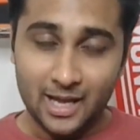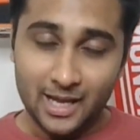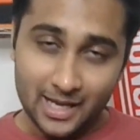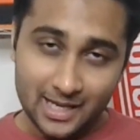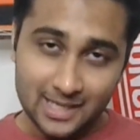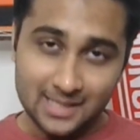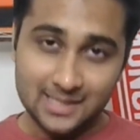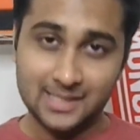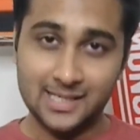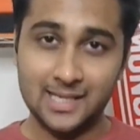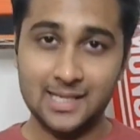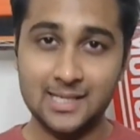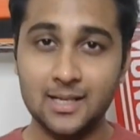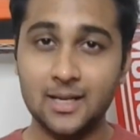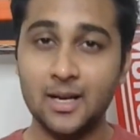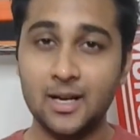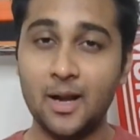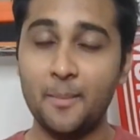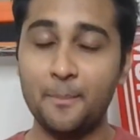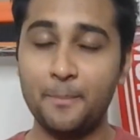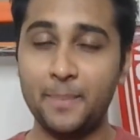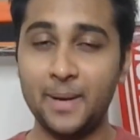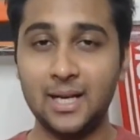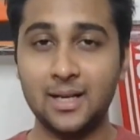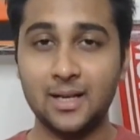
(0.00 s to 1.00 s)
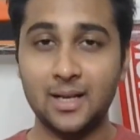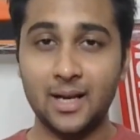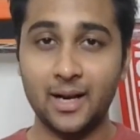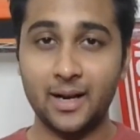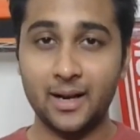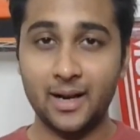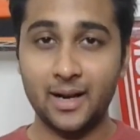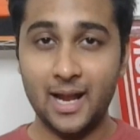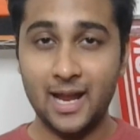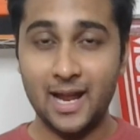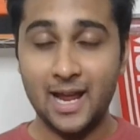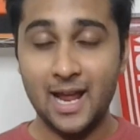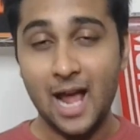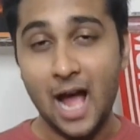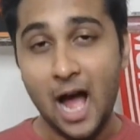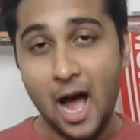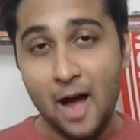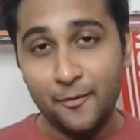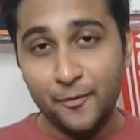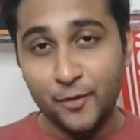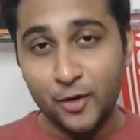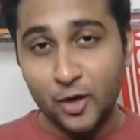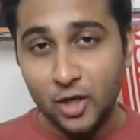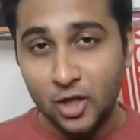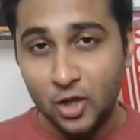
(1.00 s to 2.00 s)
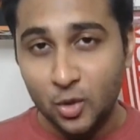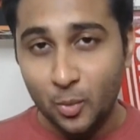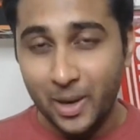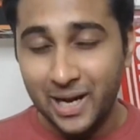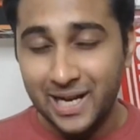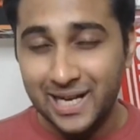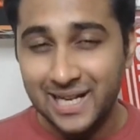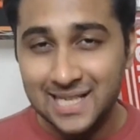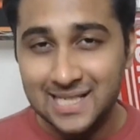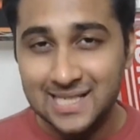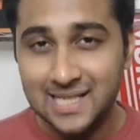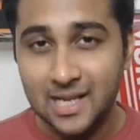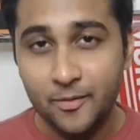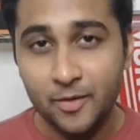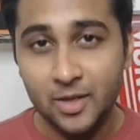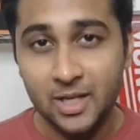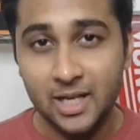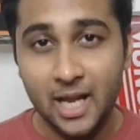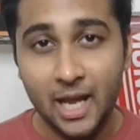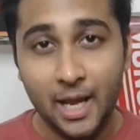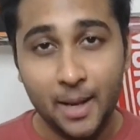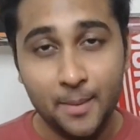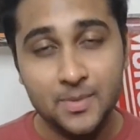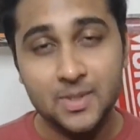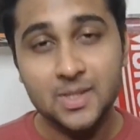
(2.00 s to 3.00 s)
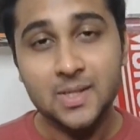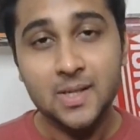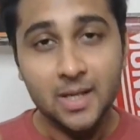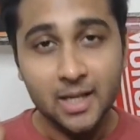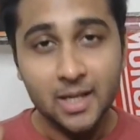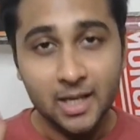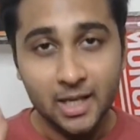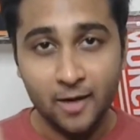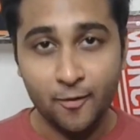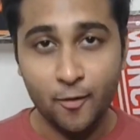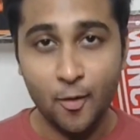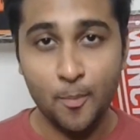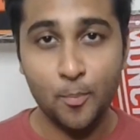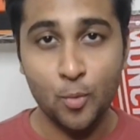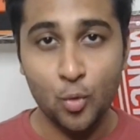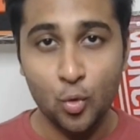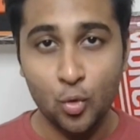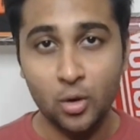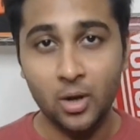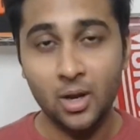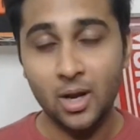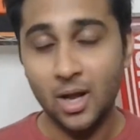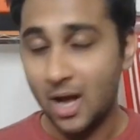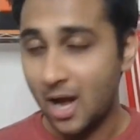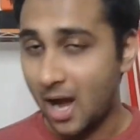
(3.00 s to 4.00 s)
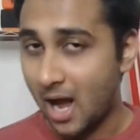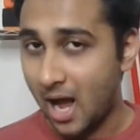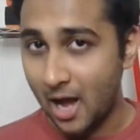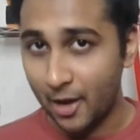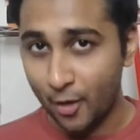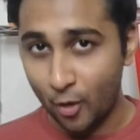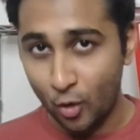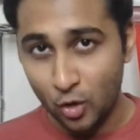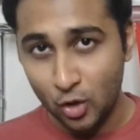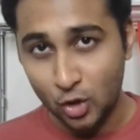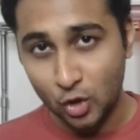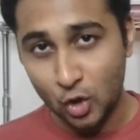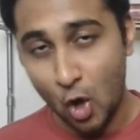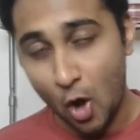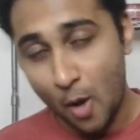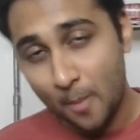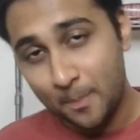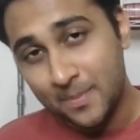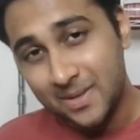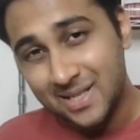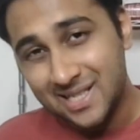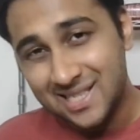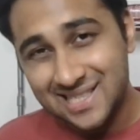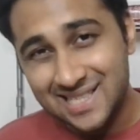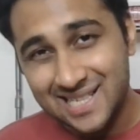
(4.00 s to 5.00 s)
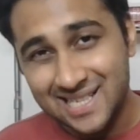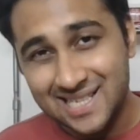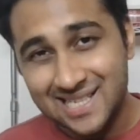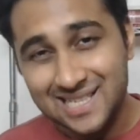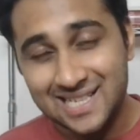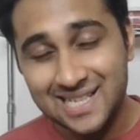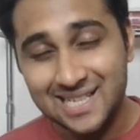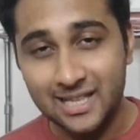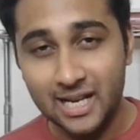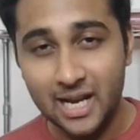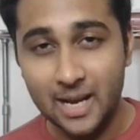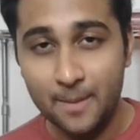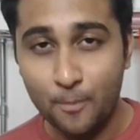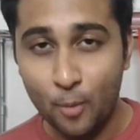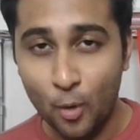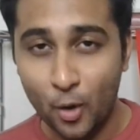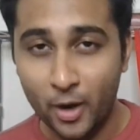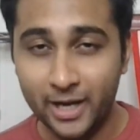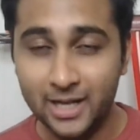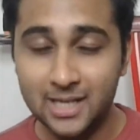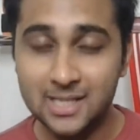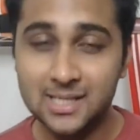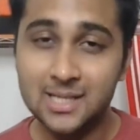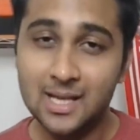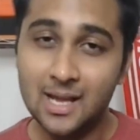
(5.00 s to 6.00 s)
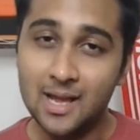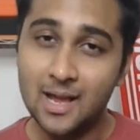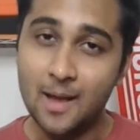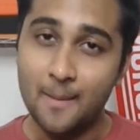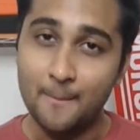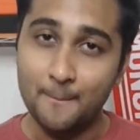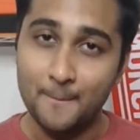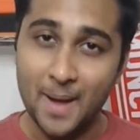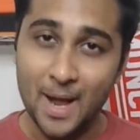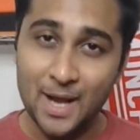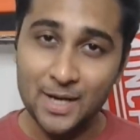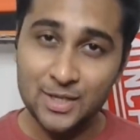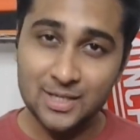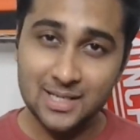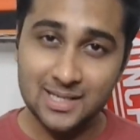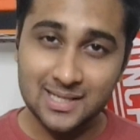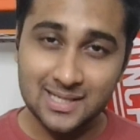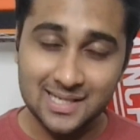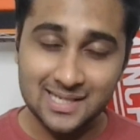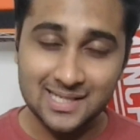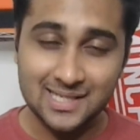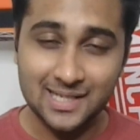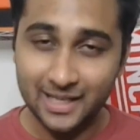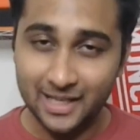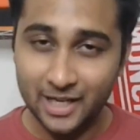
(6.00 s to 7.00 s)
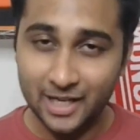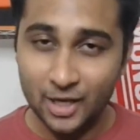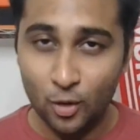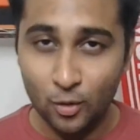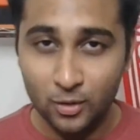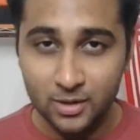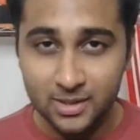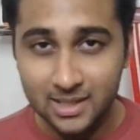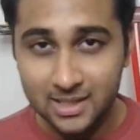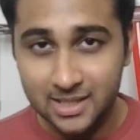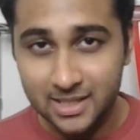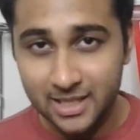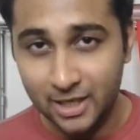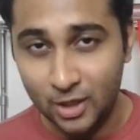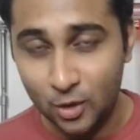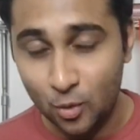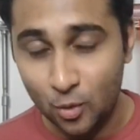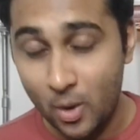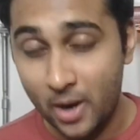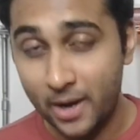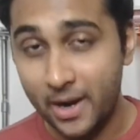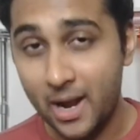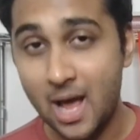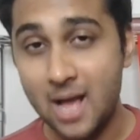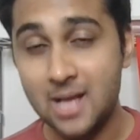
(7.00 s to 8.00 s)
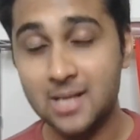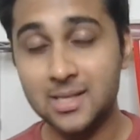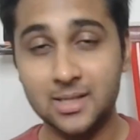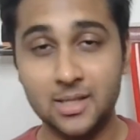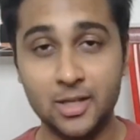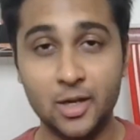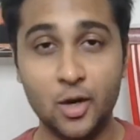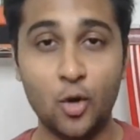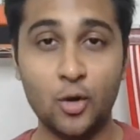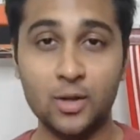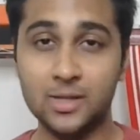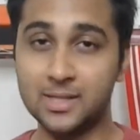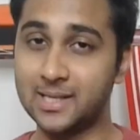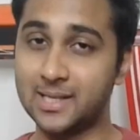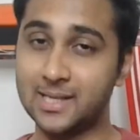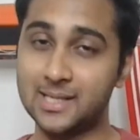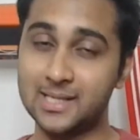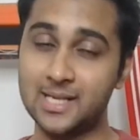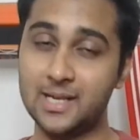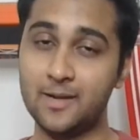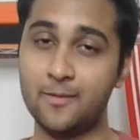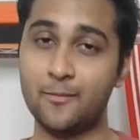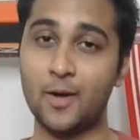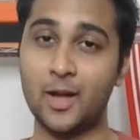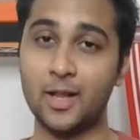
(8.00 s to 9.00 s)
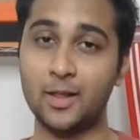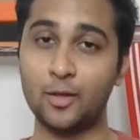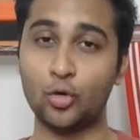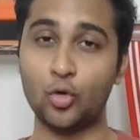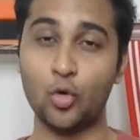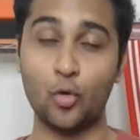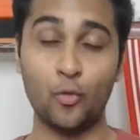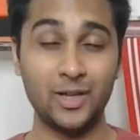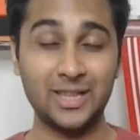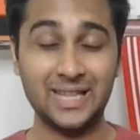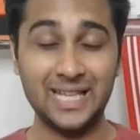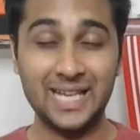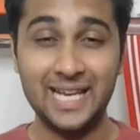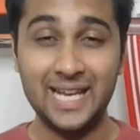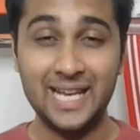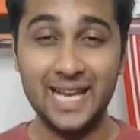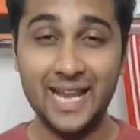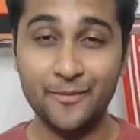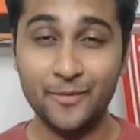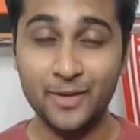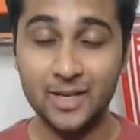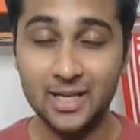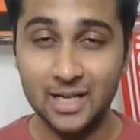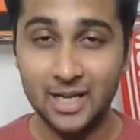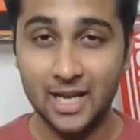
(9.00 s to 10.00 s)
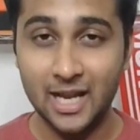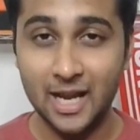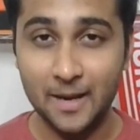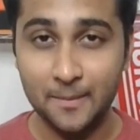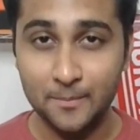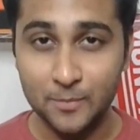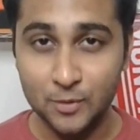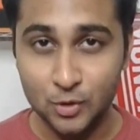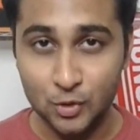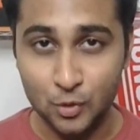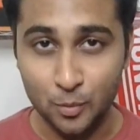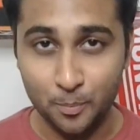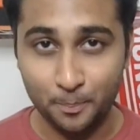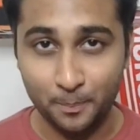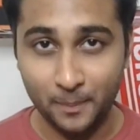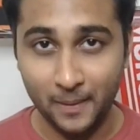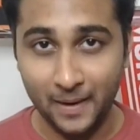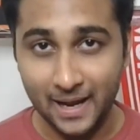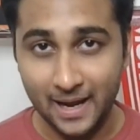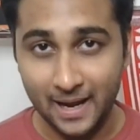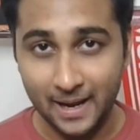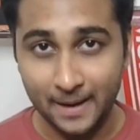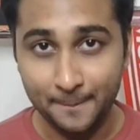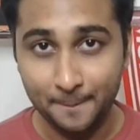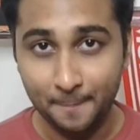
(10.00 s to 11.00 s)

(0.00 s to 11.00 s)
इस सीजन कंपीट कर रहे हैं आफ्टर 27 गेम्स लिवरपूल आर ऑन टॉप 63 पॉइंट्स मैनचेस्टर सिटी ऑन 62 एंड आर्सेनल ऑन 61 तो विथ 11 गेम्स टू प्ले